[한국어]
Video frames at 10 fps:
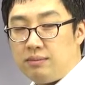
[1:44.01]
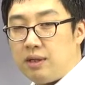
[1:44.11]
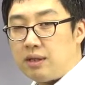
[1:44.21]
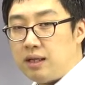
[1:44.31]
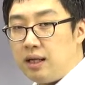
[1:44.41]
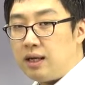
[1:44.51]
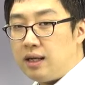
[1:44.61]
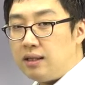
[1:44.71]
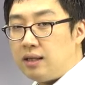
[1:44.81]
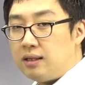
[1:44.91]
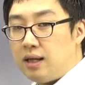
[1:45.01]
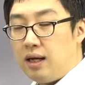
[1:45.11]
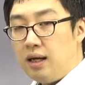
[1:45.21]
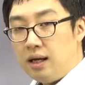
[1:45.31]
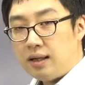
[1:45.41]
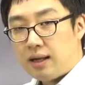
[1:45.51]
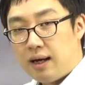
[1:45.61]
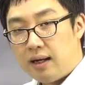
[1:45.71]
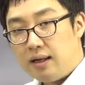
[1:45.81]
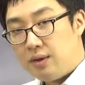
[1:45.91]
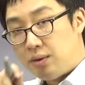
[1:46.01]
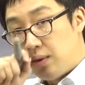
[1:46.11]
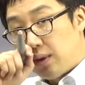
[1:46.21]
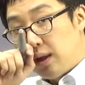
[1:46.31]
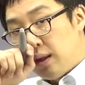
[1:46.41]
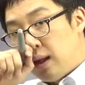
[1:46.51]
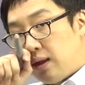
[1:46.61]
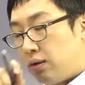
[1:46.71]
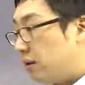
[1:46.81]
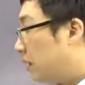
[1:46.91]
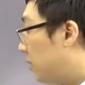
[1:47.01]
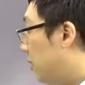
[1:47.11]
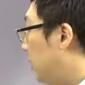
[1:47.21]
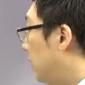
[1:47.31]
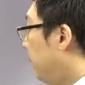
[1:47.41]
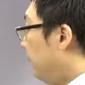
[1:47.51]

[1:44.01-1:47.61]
막 이렇게 생각해야 되는데 다행히도 현대 영어에서는